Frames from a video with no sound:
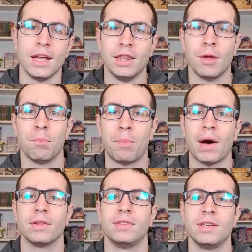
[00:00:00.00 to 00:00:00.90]
il n'aime
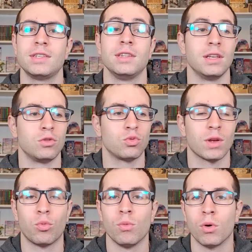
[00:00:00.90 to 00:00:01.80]
pas dessiner tout
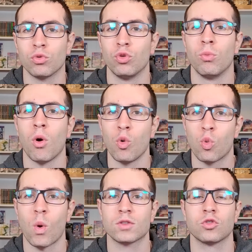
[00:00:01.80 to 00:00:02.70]
simplement de mort ou
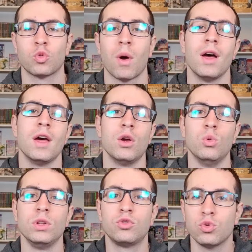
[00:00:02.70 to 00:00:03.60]
quoi que ce soit,
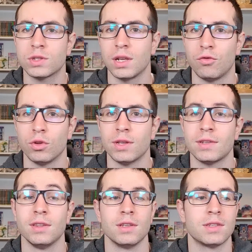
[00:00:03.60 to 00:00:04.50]
lui tout ce qu'il veut
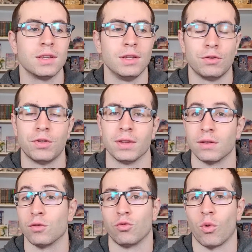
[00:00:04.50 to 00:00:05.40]
dessiner c'est des
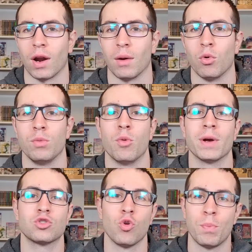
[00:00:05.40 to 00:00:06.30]
fêtes, voilà, bon il peut
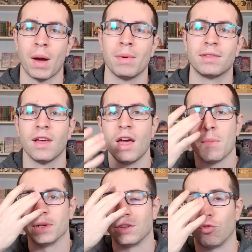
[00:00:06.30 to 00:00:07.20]
pas se le permettre
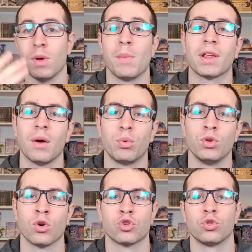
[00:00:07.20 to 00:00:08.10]
parce qu'il faut bien mettre un peu
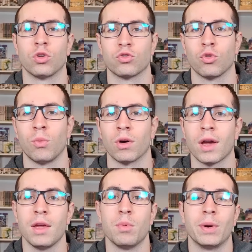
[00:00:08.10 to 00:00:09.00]
d'enjeu dans son
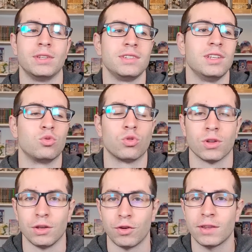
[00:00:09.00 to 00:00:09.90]
manga, il peut pas dessiner tout le
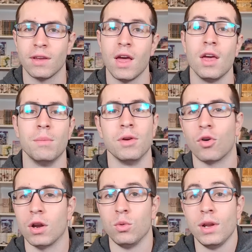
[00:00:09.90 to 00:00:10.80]
temps des fêtes, mais
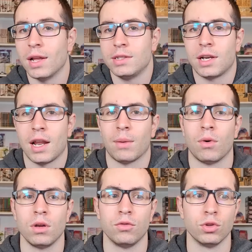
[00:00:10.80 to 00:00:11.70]
voilà, lui il l'a dit
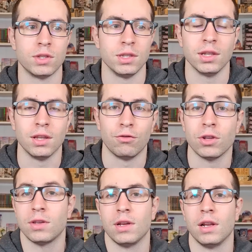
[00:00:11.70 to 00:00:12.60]
clairement, il veut dessiner des
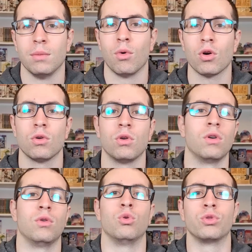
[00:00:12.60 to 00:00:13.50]
fêtes et les morts,
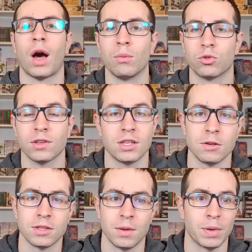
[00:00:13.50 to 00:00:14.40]
euh, le drame, tout ça,
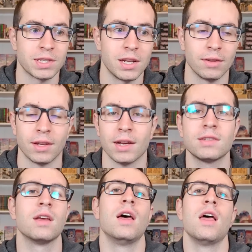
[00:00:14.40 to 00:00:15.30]
c'est pas ce qui
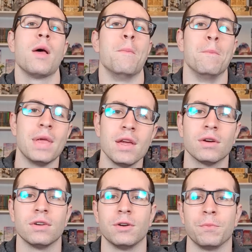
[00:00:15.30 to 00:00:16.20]
l'intéresse, mais
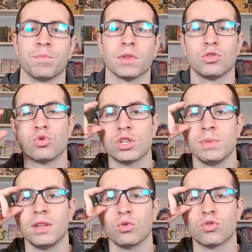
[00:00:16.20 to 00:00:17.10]
euh, du coup j'ai
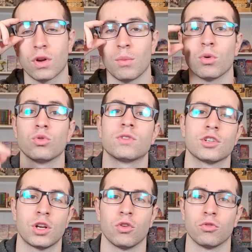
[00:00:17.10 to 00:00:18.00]
mis des doutes sur la mort de
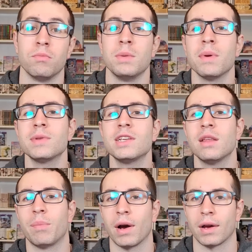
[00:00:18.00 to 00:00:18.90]
Saint-Charles, mais même s'il
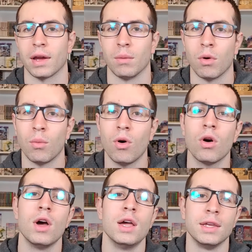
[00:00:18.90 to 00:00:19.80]
n'est pas réellement
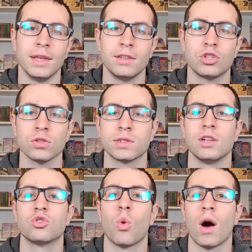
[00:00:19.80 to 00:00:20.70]
mort, il y a des chances
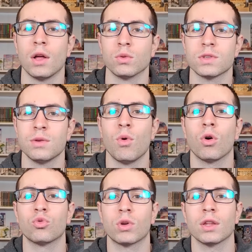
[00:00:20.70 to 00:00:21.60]
qu'il soit annoncé
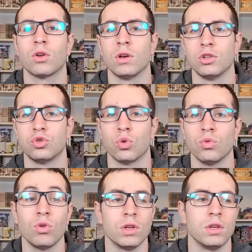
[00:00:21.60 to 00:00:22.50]
mort, en tout cas dans les
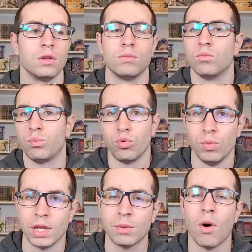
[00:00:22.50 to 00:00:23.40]
journaux et
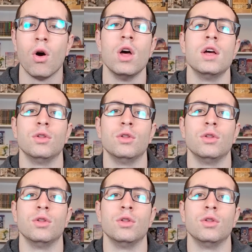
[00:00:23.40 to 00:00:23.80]
publiquement.